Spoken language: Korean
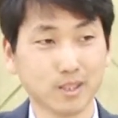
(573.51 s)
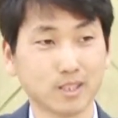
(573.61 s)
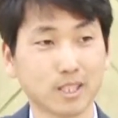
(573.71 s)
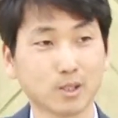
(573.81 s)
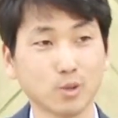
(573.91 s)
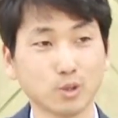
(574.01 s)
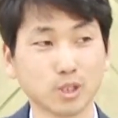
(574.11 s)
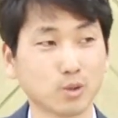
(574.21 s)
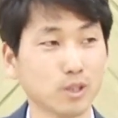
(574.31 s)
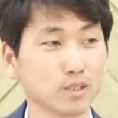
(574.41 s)
그 색동
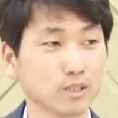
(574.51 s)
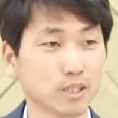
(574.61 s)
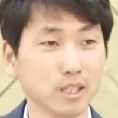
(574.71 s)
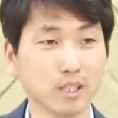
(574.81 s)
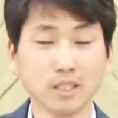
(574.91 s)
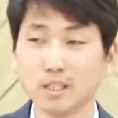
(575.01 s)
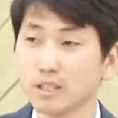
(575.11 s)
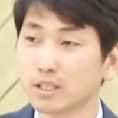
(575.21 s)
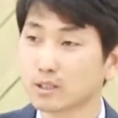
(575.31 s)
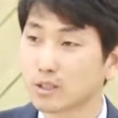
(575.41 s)
옷을 입고 갔을 때
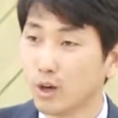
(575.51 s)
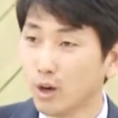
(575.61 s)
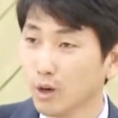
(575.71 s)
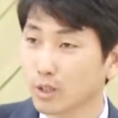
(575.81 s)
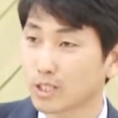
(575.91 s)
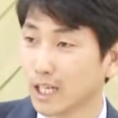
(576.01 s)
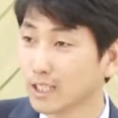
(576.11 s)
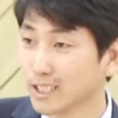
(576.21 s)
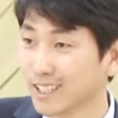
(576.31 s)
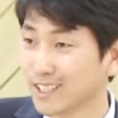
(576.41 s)
더
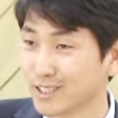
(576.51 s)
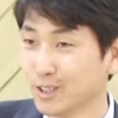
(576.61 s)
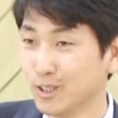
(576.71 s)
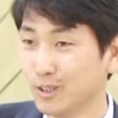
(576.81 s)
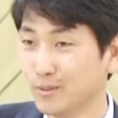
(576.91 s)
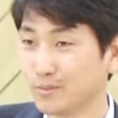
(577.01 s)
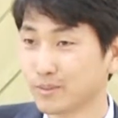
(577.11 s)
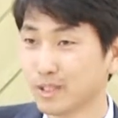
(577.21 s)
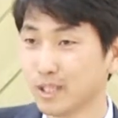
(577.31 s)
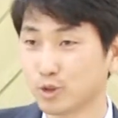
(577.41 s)
자극이 됐겠죠.
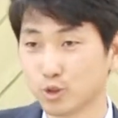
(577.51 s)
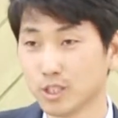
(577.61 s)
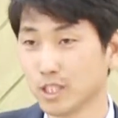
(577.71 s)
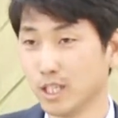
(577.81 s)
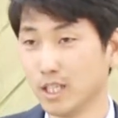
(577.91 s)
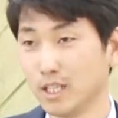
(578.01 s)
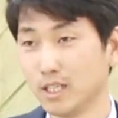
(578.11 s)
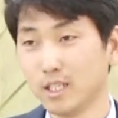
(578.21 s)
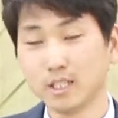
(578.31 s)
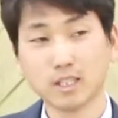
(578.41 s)
아, 죽이자.
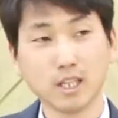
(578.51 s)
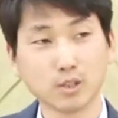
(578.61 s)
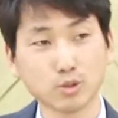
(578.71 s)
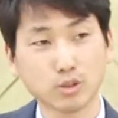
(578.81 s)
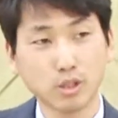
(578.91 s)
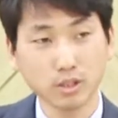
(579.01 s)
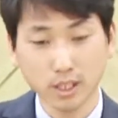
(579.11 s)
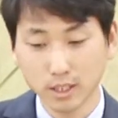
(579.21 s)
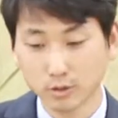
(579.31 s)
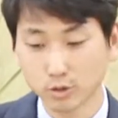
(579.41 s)
그래가지고
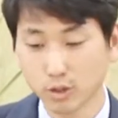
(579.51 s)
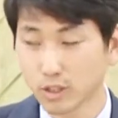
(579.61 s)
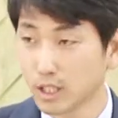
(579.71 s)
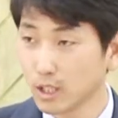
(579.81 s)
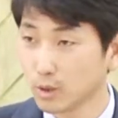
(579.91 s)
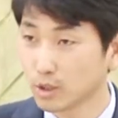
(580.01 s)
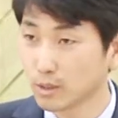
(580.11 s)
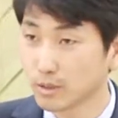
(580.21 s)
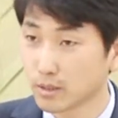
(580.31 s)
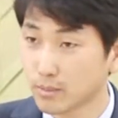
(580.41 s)
커다란 구덩이에
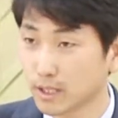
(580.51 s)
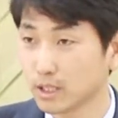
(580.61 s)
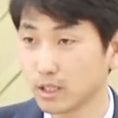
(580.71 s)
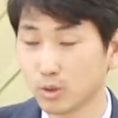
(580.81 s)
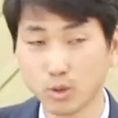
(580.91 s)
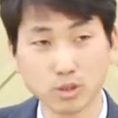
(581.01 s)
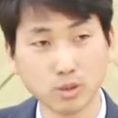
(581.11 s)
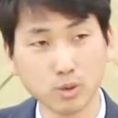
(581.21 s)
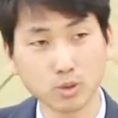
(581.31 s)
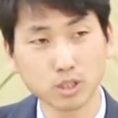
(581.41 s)
요셉을 빠뜨리고
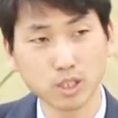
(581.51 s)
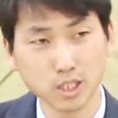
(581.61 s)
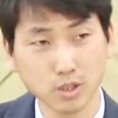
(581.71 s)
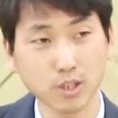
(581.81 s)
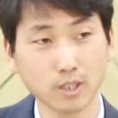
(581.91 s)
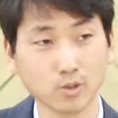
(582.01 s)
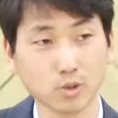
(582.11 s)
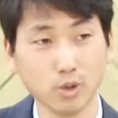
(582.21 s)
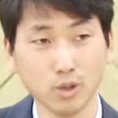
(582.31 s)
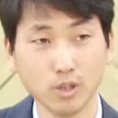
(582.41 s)
그 옷을
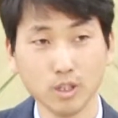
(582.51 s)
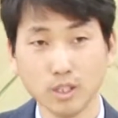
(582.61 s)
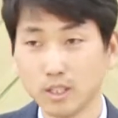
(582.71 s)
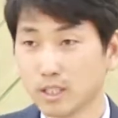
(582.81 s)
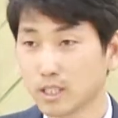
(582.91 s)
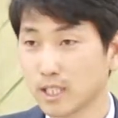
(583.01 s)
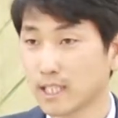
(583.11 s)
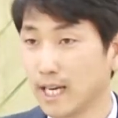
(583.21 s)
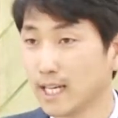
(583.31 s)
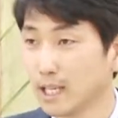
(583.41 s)
찢어가지고 다
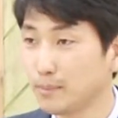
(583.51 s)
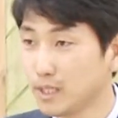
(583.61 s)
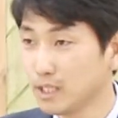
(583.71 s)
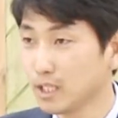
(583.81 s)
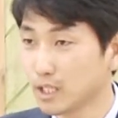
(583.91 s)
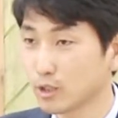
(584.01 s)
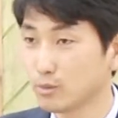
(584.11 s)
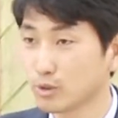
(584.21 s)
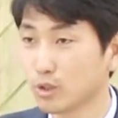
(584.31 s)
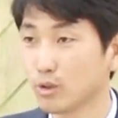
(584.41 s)
양의 피를 가지고
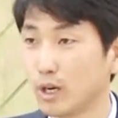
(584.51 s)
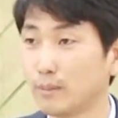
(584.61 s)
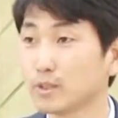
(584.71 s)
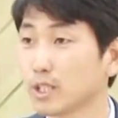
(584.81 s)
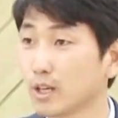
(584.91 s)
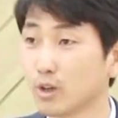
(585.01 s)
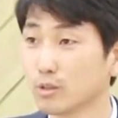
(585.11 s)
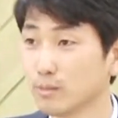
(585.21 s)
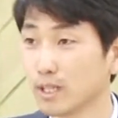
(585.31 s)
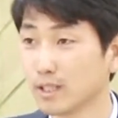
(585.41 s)
묻혀고 아버지에게
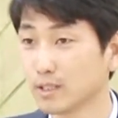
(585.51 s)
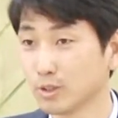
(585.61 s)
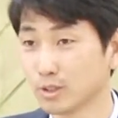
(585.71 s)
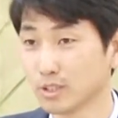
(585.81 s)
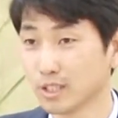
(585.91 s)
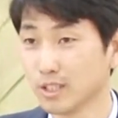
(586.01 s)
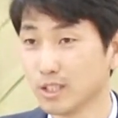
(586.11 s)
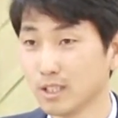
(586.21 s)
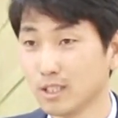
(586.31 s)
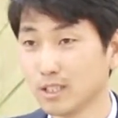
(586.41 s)
거짓말을 하는 거지 이제
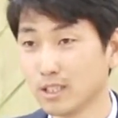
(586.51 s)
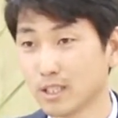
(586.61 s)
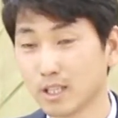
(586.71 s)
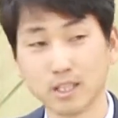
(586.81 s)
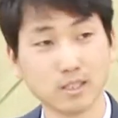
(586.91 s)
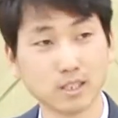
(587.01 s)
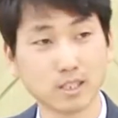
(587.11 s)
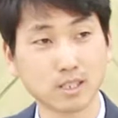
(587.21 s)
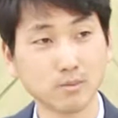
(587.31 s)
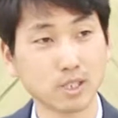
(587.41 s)
이게
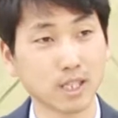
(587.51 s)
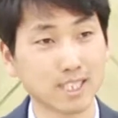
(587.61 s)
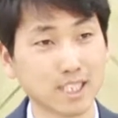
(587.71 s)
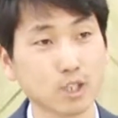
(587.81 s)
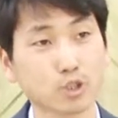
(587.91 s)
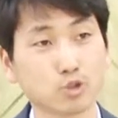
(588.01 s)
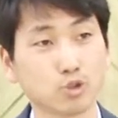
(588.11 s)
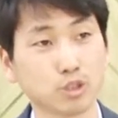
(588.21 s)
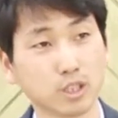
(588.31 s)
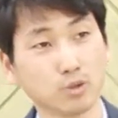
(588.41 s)
이제 짐승에 찢겨서
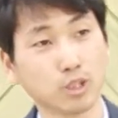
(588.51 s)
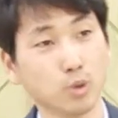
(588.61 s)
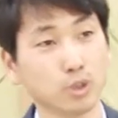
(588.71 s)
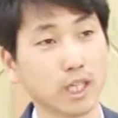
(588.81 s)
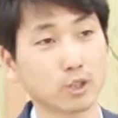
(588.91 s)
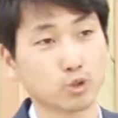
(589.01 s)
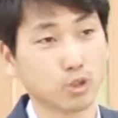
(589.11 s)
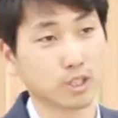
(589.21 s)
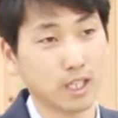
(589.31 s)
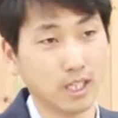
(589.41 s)
죽었다. 우리가 오다가
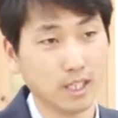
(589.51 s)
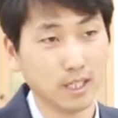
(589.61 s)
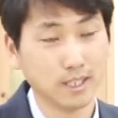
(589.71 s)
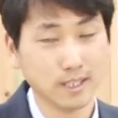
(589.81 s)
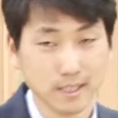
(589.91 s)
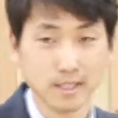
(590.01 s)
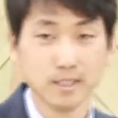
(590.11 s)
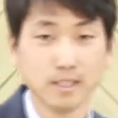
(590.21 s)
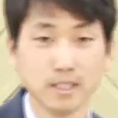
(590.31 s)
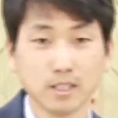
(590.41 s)
죽었다.
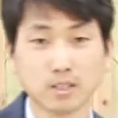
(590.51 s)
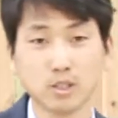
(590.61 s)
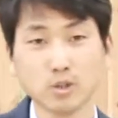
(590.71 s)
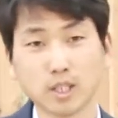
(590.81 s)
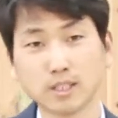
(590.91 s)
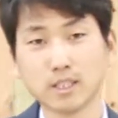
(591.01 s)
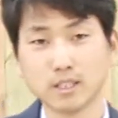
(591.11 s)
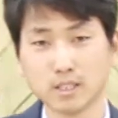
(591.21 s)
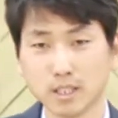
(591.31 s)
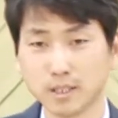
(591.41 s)
그리고 난데
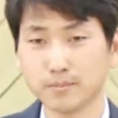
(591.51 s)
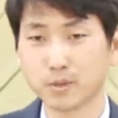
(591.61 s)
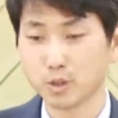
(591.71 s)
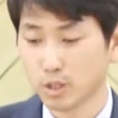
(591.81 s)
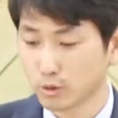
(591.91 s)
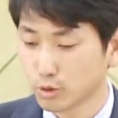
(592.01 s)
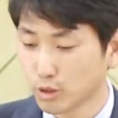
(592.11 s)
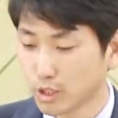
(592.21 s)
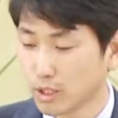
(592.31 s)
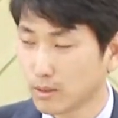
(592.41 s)
이제 요새
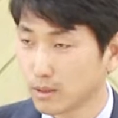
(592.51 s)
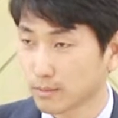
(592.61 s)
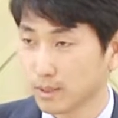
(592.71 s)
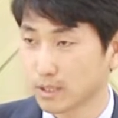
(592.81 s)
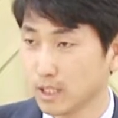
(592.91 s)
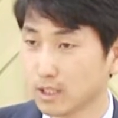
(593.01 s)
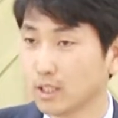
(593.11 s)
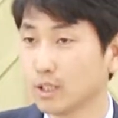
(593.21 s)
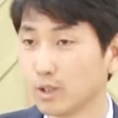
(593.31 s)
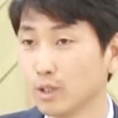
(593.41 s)
구덩이에 막
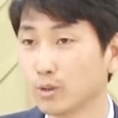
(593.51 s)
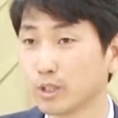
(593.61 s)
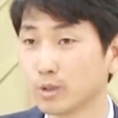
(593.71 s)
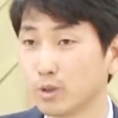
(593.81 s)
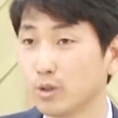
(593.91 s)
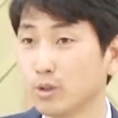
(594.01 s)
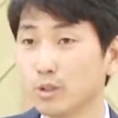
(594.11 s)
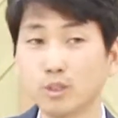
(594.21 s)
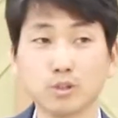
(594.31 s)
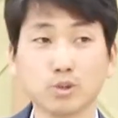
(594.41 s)
살려달라고 애원해도
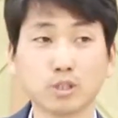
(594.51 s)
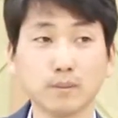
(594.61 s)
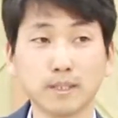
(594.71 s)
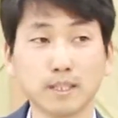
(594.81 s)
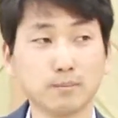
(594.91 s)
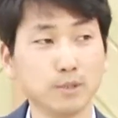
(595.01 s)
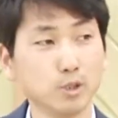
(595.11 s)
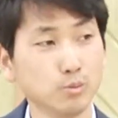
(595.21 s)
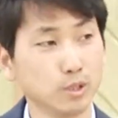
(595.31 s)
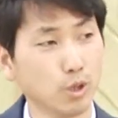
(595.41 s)
요셉에 대한
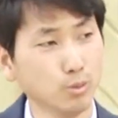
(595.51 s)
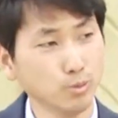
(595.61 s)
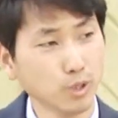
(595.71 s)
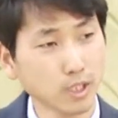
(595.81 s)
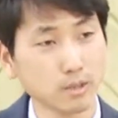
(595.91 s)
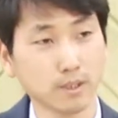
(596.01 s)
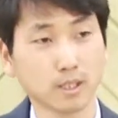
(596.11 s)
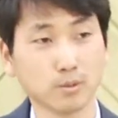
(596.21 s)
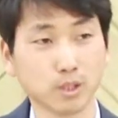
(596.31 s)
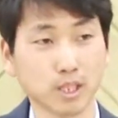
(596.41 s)
미움이 너무나
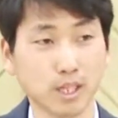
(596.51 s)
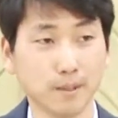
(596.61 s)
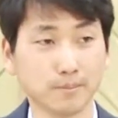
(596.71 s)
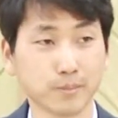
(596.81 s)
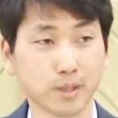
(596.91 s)
심하다 보니까